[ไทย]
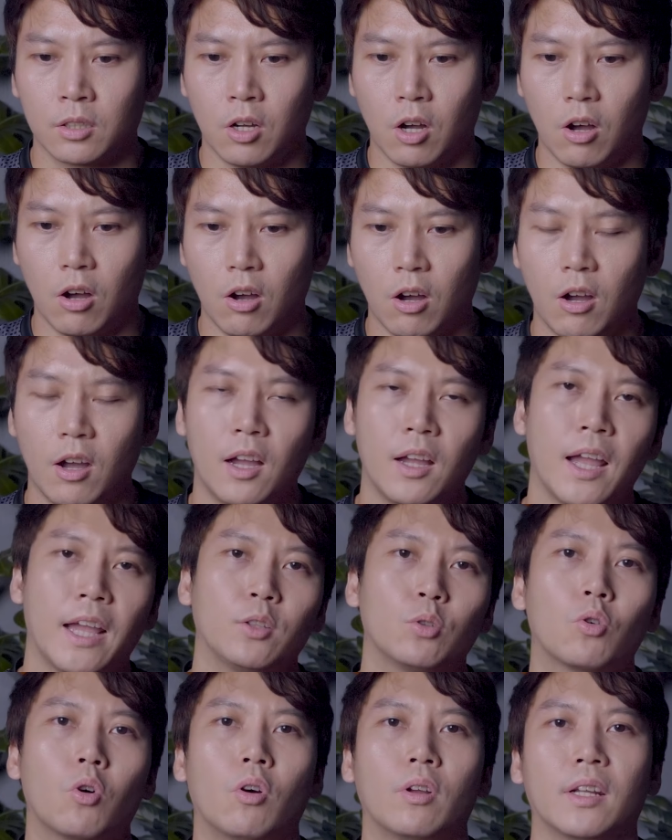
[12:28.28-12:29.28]
ขอให้
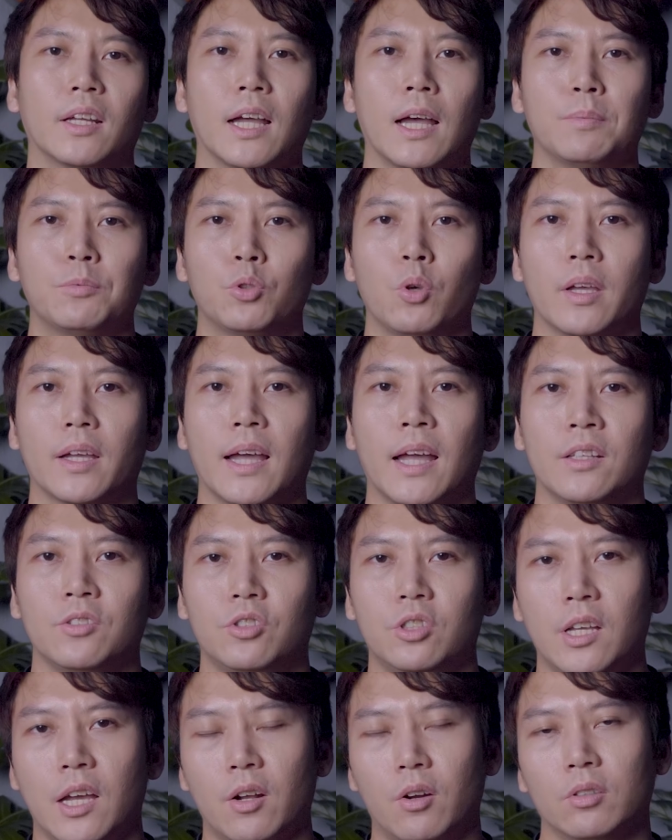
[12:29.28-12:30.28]
ทุกคนนะครับ ช่วยการ
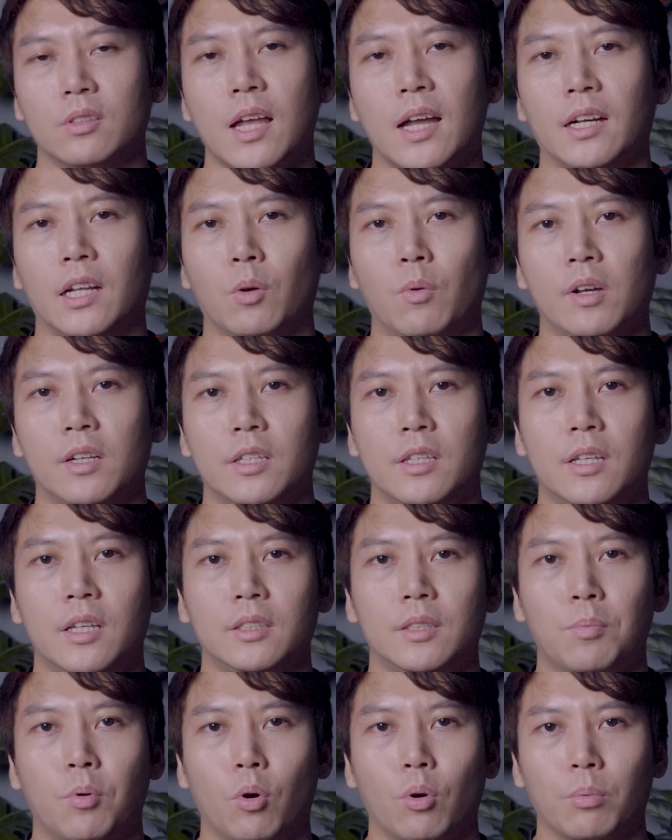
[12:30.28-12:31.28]
เชียร์รถถังในวัน
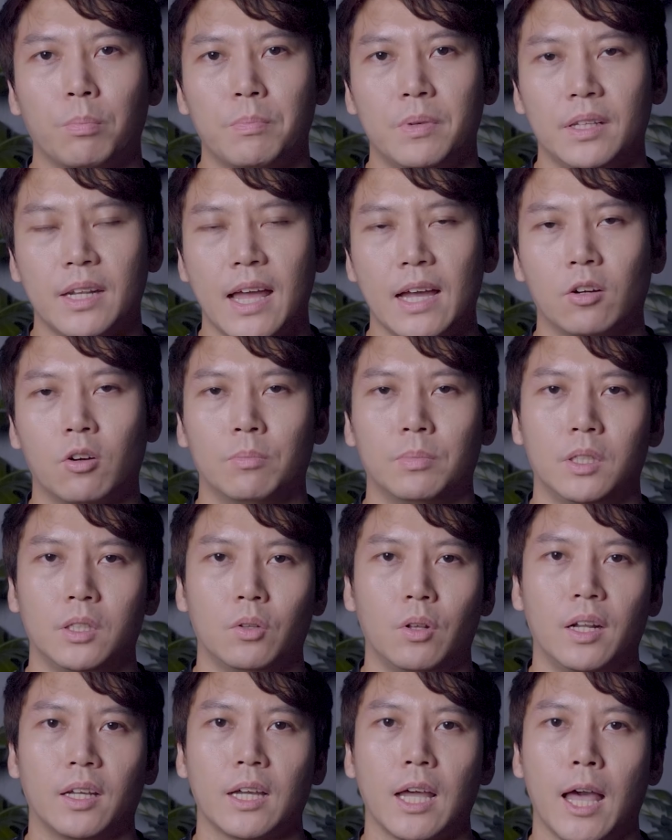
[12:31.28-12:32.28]
ที่ 26 มีนาคมนี้
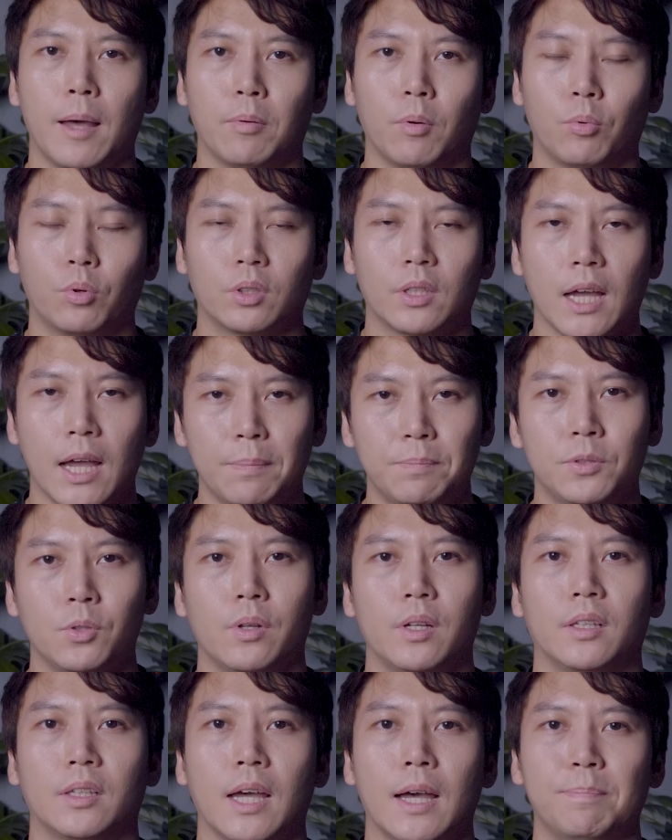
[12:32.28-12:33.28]
ด้วยนะครับ ขอบคุณครับ ส
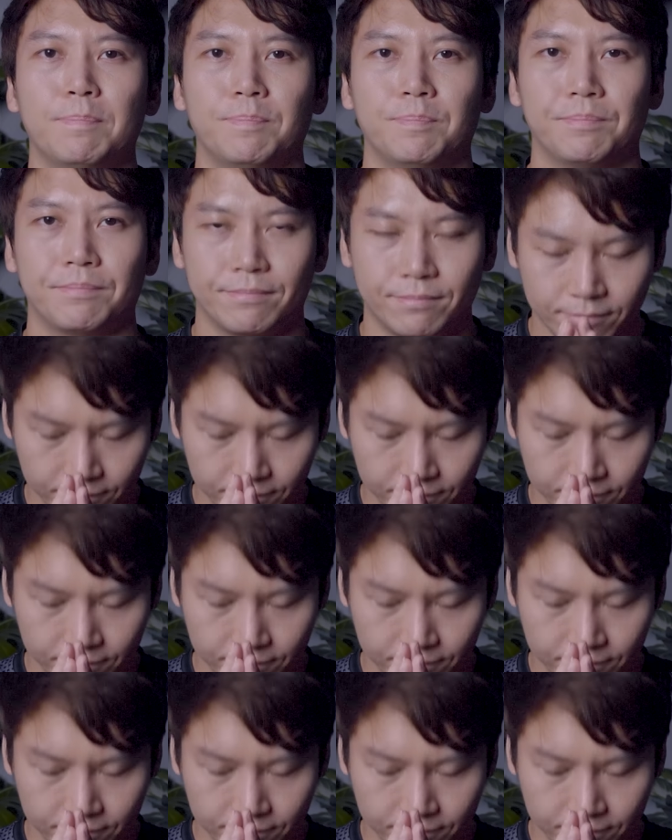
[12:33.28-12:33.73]
วัสดีครับ